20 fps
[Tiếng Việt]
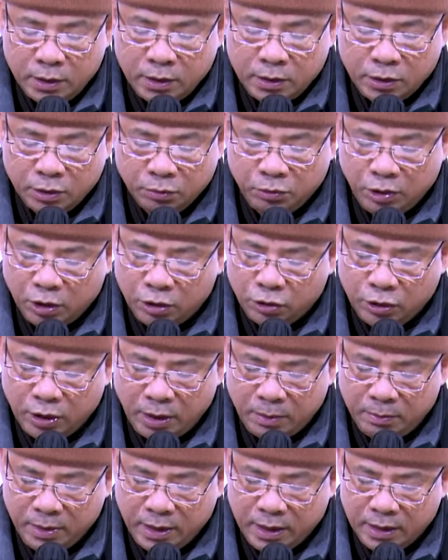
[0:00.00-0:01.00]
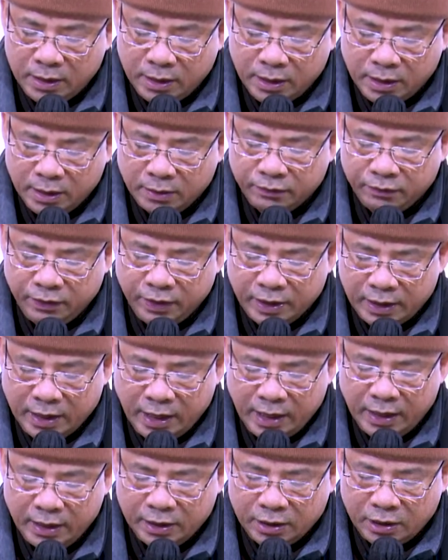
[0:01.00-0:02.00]
Chúng ta có thể biết được việc
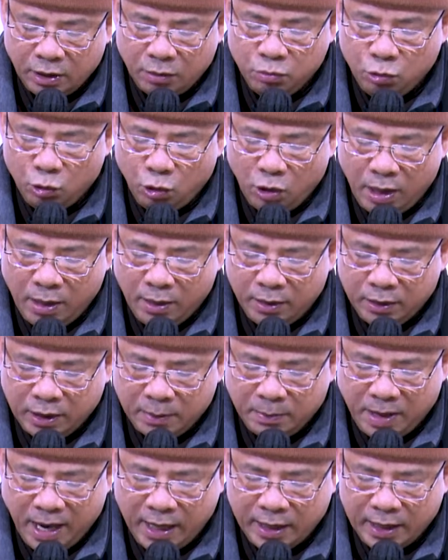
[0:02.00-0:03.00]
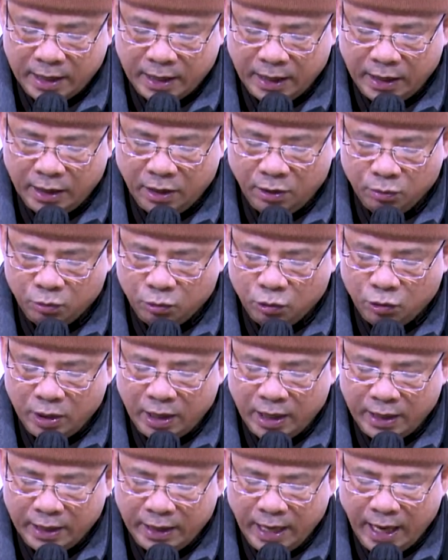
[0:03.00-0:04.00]
này thông qua cái bản kỷ lục gọi
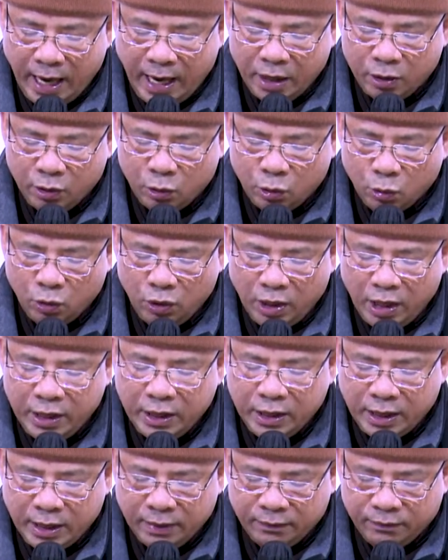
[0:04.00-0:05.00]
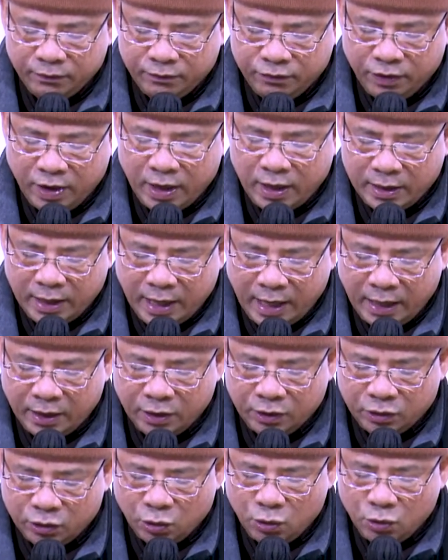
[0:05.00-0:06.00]
là Giá Cụ Linh Nghiệm Phật Đảnh
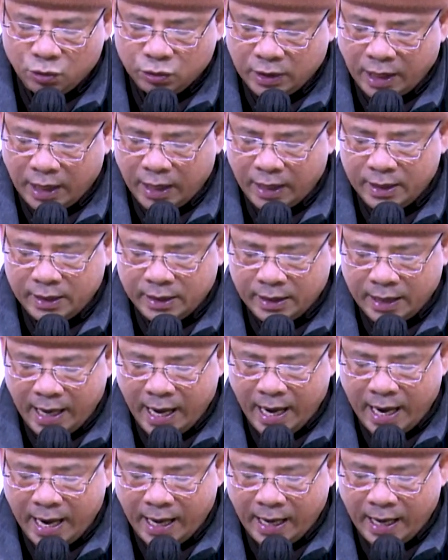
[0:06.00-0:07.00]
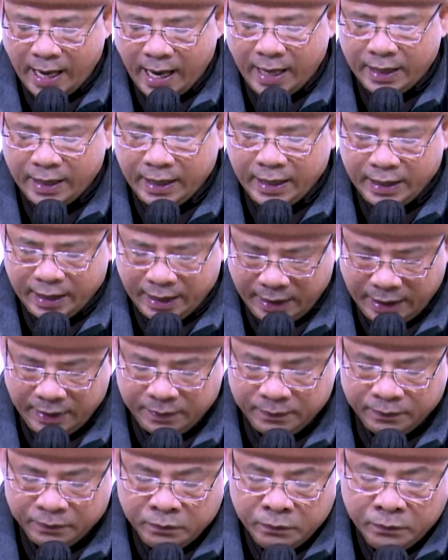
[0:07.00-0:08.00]
Tôn Thắng Đà La Ni Kỷ.
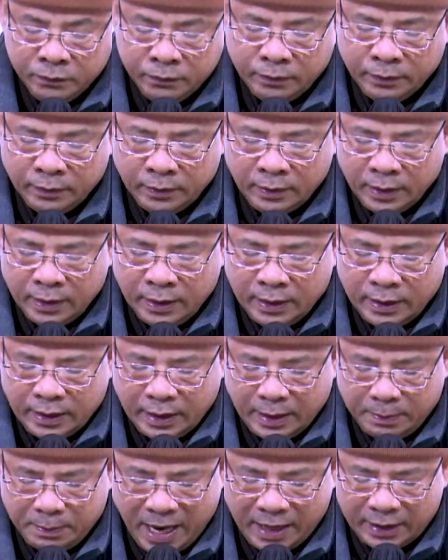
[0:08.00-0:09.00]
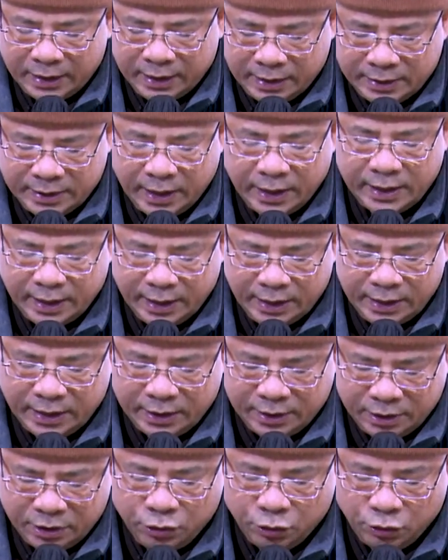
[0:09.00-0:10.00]
Cái bản tiếng Sanskrit
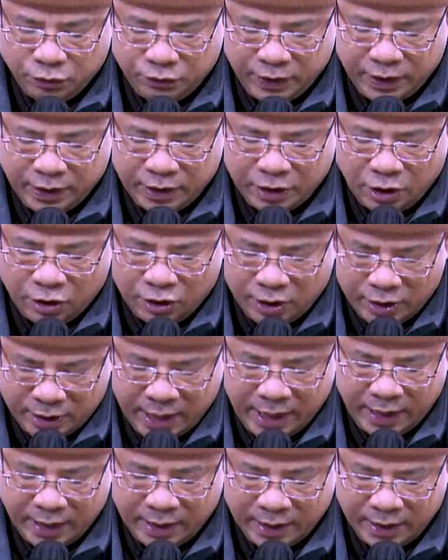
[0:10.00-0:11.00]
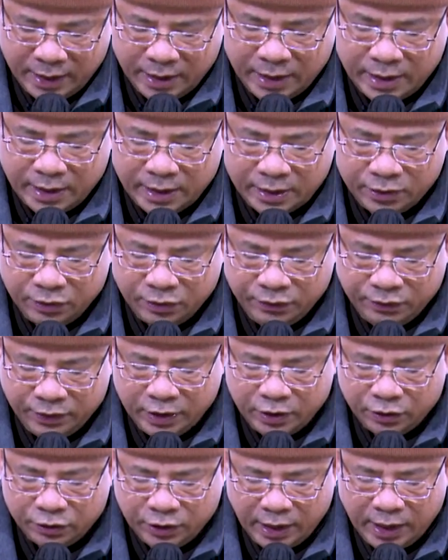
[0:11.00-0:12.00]
thì thưa quý vị có ở đây, à, quý
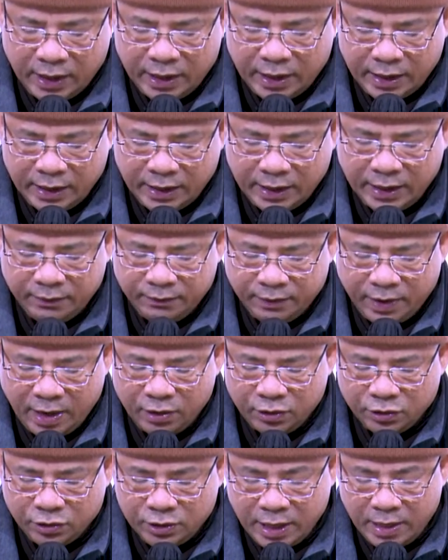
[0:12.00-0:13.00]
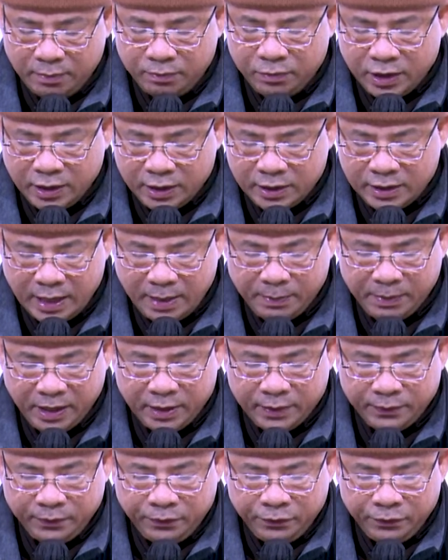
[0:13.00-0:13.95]
vị có thể là nhìn vào xem thì sẽ biết.